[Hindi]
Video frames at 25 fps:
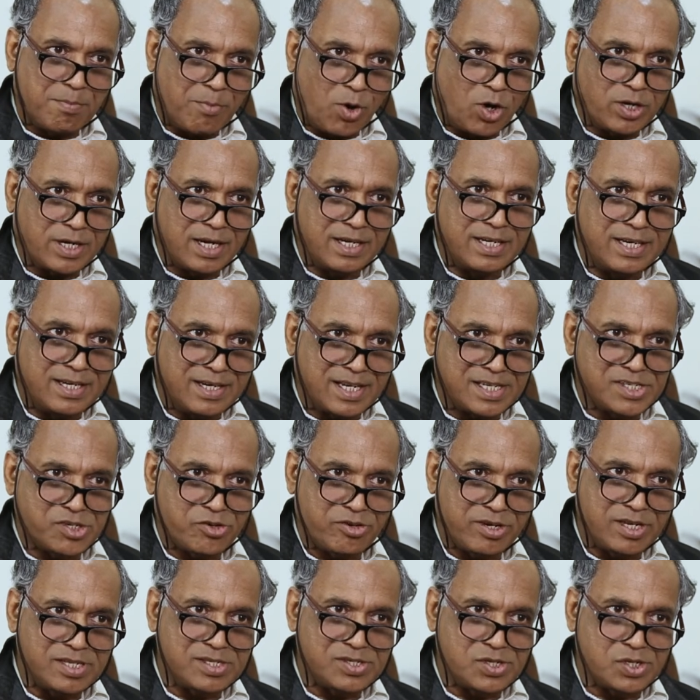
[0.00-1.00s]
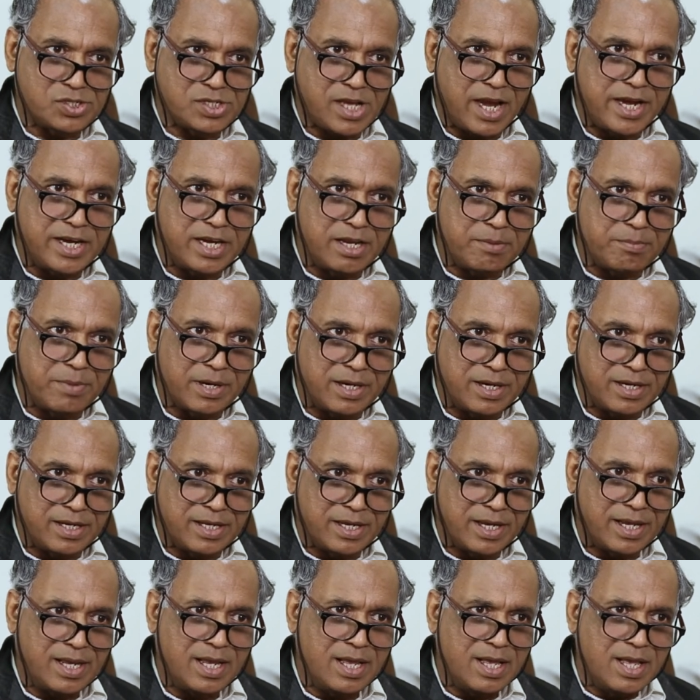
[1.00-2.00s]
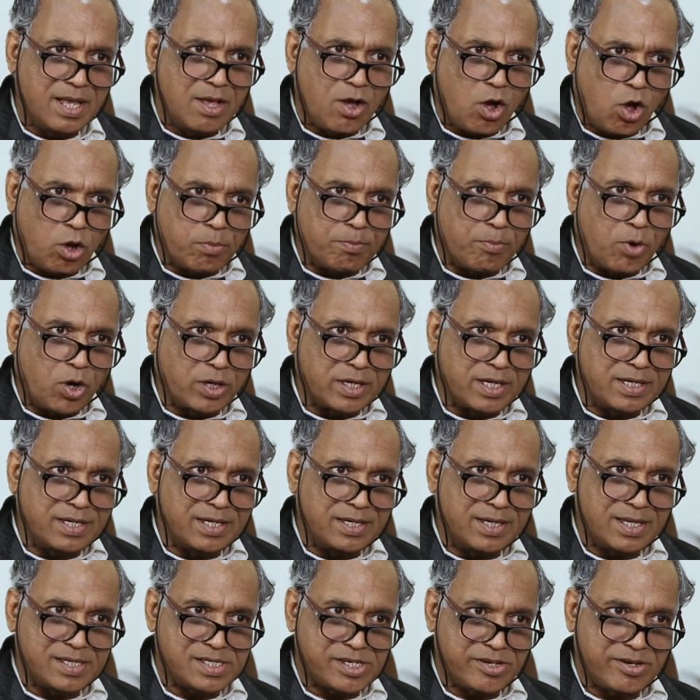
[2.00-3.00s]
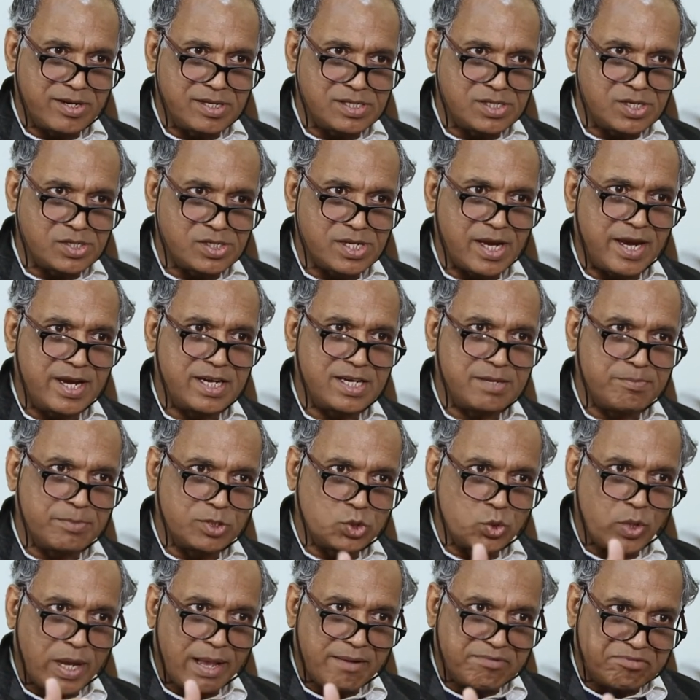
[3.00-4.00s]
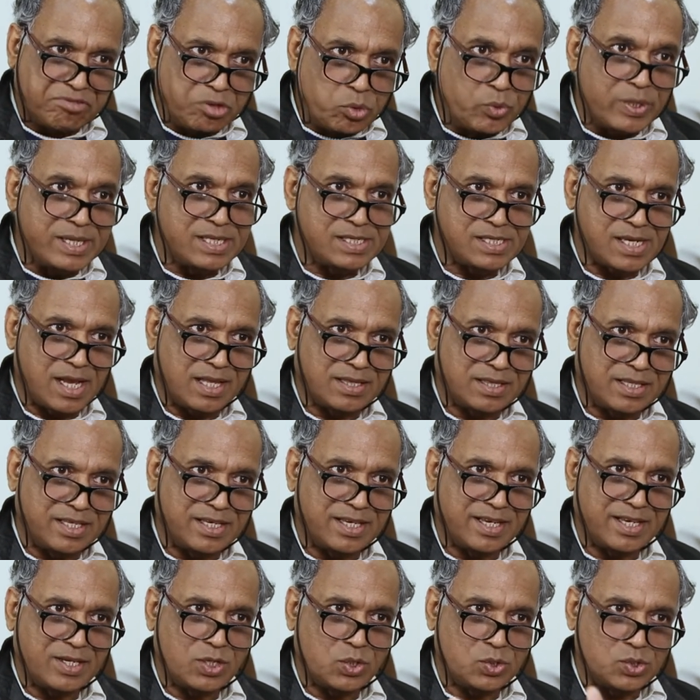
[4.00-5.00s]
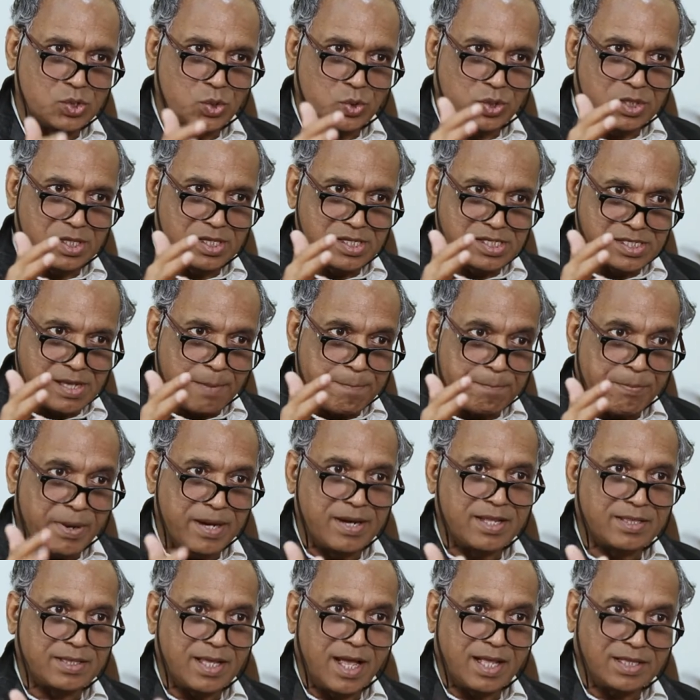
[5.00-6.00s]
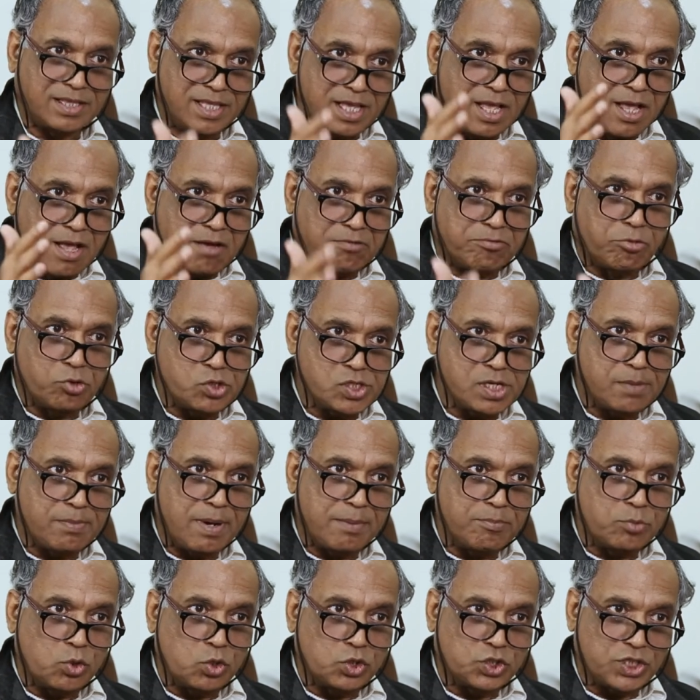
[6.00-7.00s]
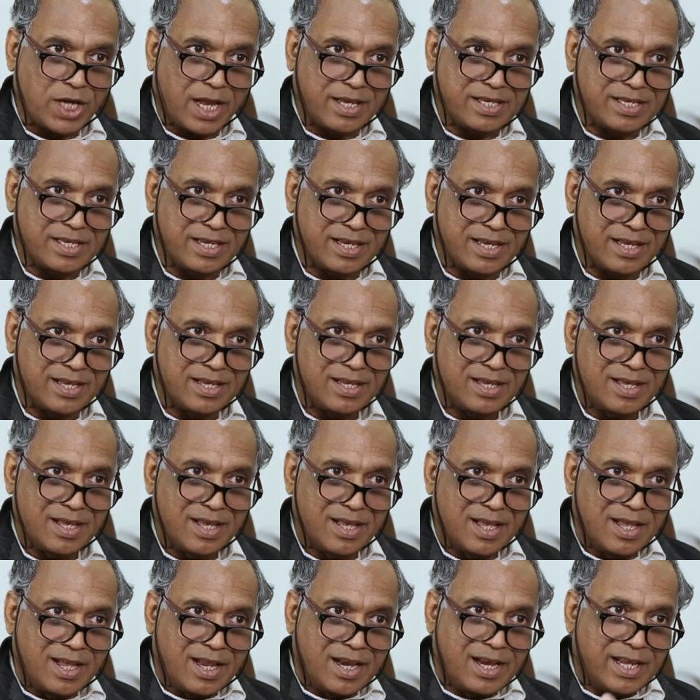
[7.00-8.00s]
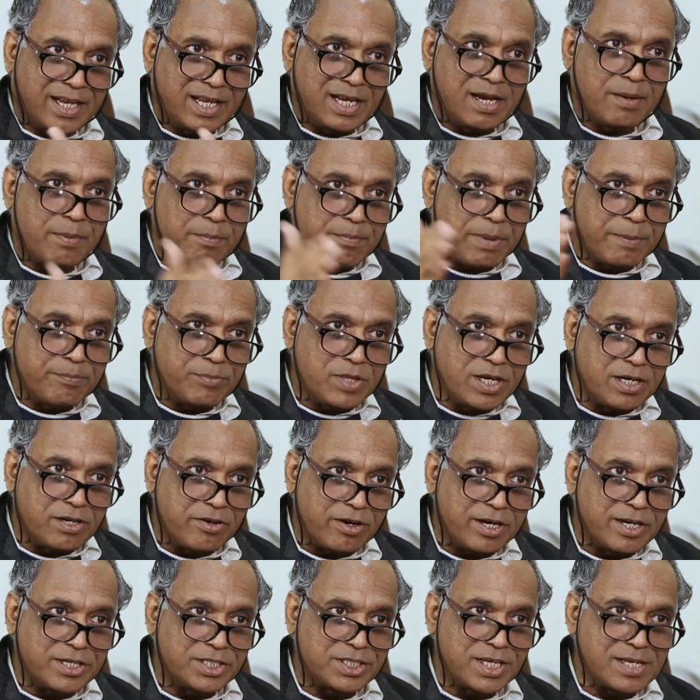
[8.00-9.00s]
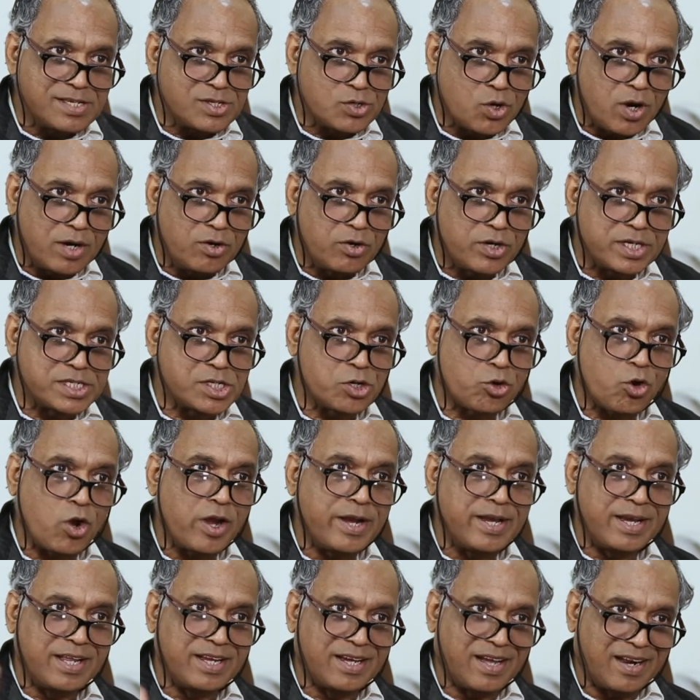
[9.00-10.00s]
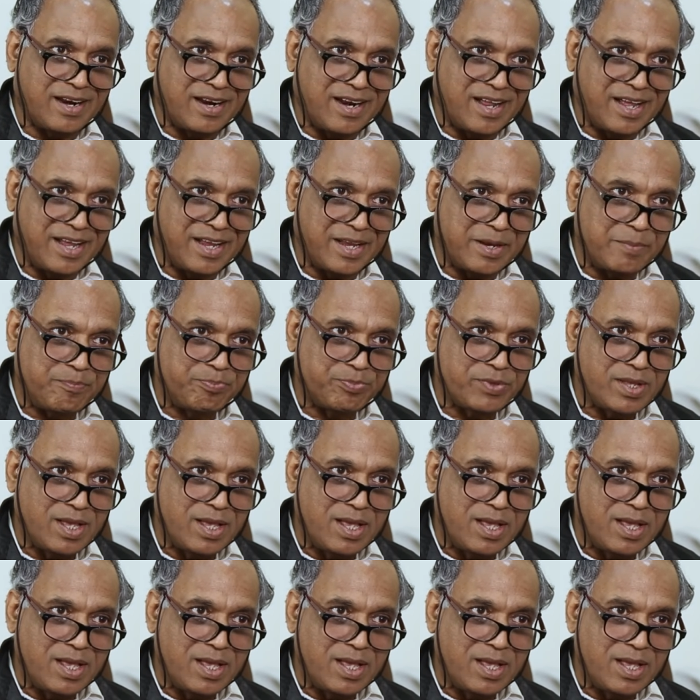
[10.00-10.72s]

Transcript: मॉडर्न इंडस्ट्रियल सोसाइटी बननी है और मॉडर्न इंडस्ट्रियल सोसाइटी में जो एफ्लुएंस आती है जो संपन्नता आती वो सब हमको चाहिए है लेकिन हम अपनी ट्रेडिशंस को डिस्ट्रॉय नहीं करना है